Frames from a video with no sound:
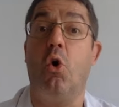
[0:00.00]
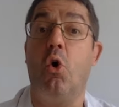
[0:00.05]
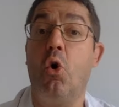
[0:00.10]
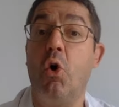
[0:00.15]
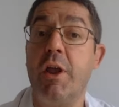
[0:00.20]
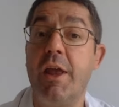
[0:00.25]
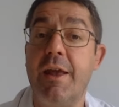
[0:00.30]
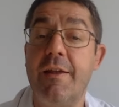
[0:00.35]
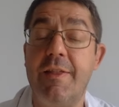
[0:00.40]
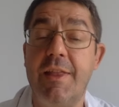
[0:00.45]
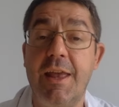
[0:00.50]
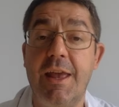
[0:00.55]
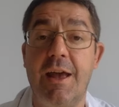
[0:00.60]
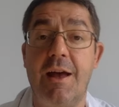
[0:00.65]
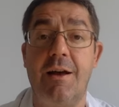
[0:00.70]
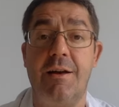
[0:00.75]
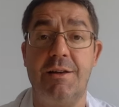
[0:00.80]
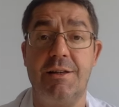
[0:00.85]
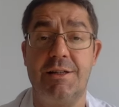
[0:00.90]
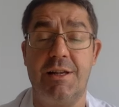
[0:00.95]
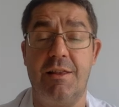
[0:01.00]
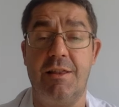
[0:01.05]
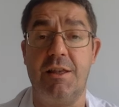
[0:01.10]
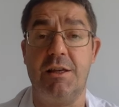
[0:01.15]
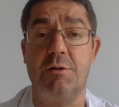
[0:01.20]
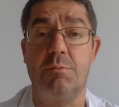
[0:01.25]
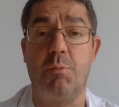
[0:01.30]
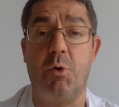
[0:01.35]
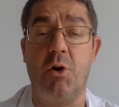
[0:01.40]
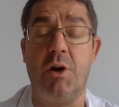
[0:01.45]
Hoy en día se
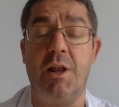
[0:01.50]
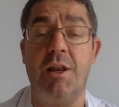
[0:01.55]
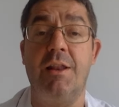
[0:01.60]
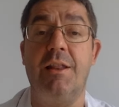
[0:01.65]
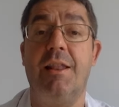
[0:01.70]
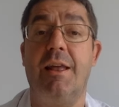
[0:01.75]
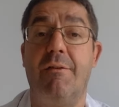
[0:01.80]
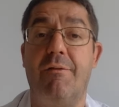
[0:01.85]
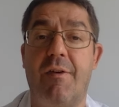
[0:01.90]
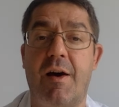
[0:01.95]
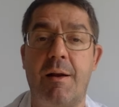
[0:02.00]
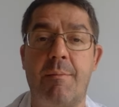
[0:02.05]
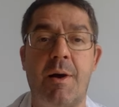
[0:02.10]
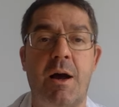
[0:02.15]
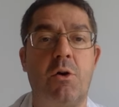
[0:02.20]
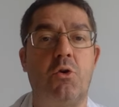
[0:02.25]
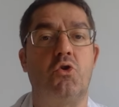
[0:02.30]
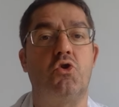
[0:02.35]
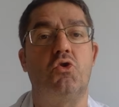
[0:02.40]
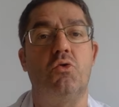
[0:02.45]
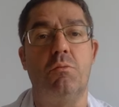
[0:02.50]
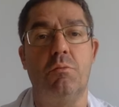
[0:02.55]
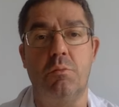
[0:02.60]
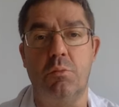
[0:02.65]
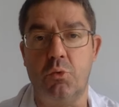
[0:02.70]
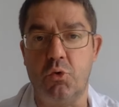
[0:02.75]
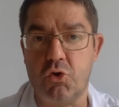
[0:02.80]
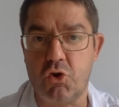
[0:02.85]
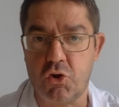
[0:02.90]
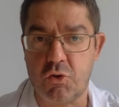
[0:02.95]
disponen de fármacos
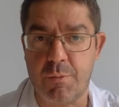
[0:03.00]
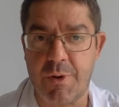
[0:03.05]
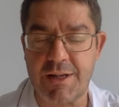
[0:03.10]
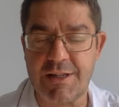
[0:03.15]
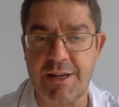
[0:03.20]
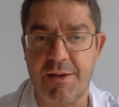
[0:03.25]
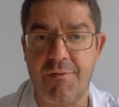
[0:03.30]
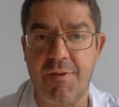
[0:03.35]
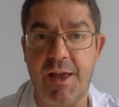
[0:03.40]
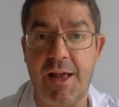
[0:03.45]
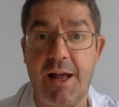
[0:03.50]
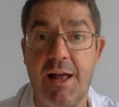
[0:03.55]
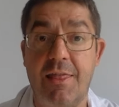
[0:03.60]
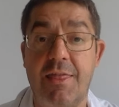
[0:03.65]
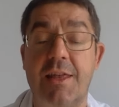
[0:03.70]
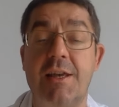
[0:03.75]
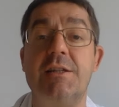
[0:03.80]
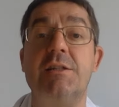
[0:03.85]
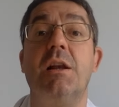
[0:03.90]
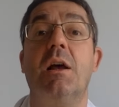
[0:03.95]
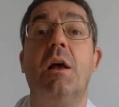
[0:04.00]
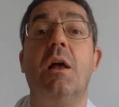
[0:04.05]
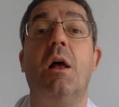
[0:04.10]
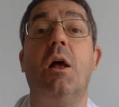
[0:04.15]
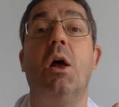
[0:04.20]
mucho más eficaces,